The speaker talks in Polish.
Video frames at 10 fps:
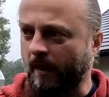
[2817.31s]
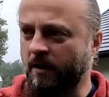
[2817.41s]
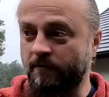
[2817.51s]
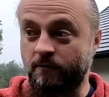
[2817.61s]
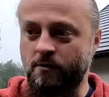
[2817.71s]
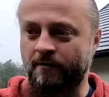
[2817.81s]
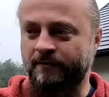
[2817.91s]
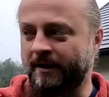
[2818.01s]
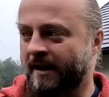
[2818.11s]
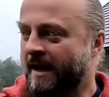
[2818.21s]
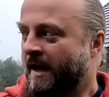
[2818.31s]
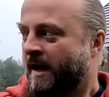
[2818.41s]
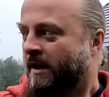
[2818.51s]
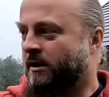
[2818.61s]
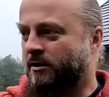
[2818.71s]
i w głowie,
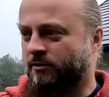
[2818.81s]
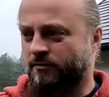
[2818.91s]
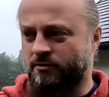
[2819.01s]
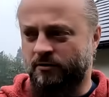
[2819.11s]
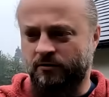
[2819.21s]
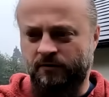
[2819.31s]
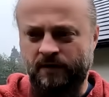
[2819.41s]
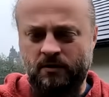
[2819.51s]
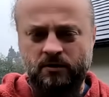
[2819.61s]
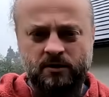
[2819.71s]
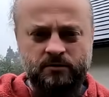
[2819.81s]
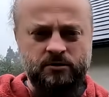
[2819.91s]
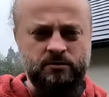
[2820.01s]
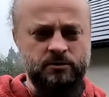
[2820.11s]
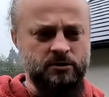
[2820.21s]
ile to wszystko trwało, ile my
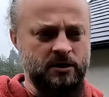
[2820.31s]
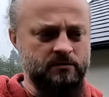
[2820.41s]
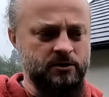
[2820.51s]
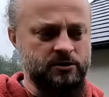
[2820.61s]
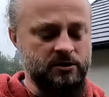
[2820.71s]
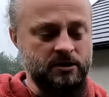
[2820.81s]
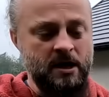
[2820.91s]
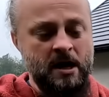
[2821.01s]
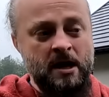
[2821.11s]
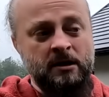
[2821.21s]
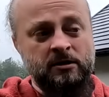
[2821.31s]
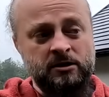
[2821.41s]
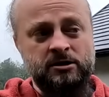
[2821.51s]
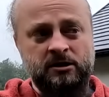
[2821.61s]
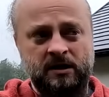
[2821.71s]
żeśmy się namęczyli, to
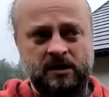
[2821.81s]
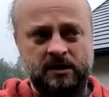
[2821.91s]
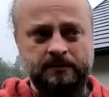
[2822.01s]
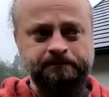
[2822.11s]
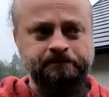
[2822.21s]
jeszcze taka